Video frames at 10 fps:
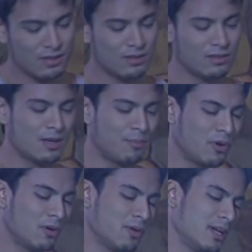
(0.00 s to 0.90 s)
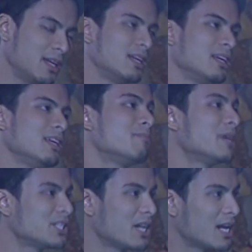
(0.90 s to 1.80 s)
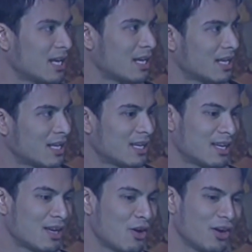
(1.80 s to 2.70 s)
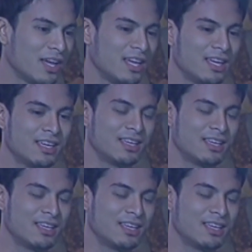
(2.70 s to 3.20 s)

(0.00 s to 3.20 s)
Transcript: Ganyan bro eh. Iba siya. Okay?